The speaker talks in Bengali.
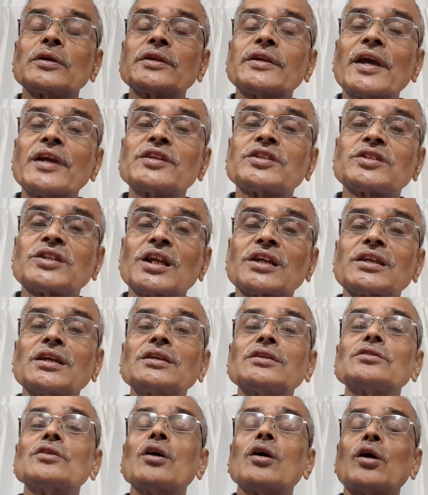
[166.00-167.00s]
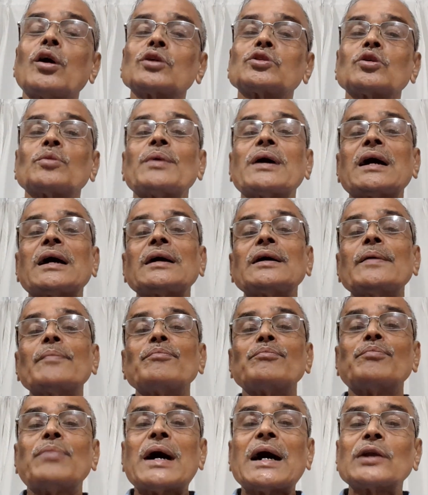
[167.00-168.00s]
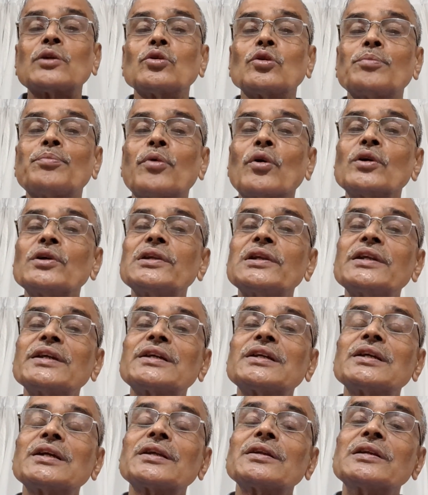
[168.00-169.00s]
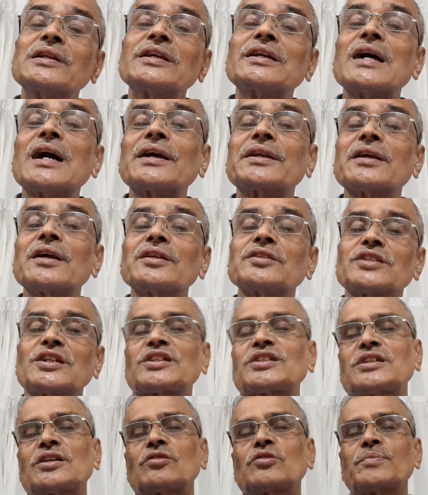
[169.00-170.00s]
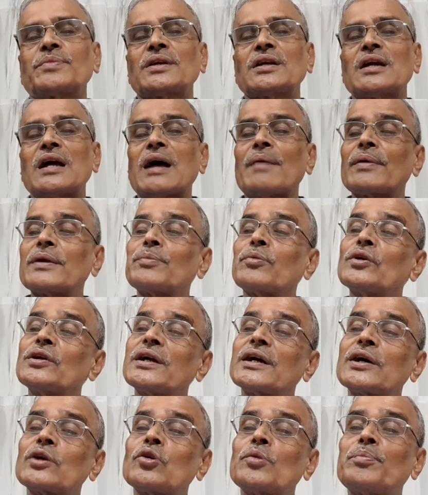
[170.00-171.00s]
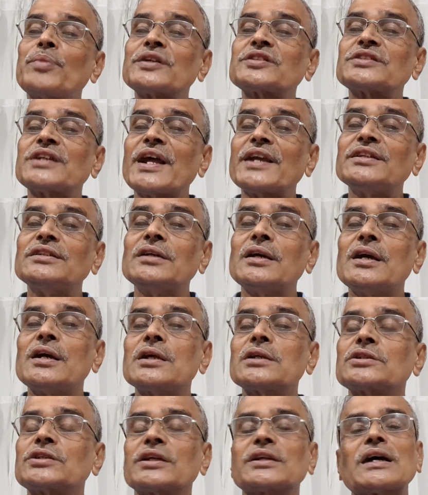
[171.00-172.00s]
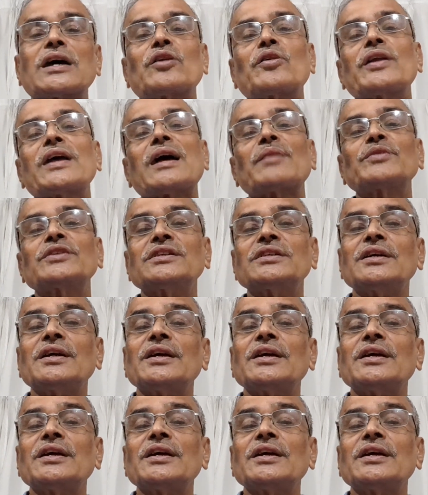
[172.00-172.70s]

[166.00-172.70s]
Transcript: কেস টেকিং অথবা ভালো বই লিখে লিখার চেষ্টা করবে আমার বই লেখার অভ্যাস নাই সে কারণে আমি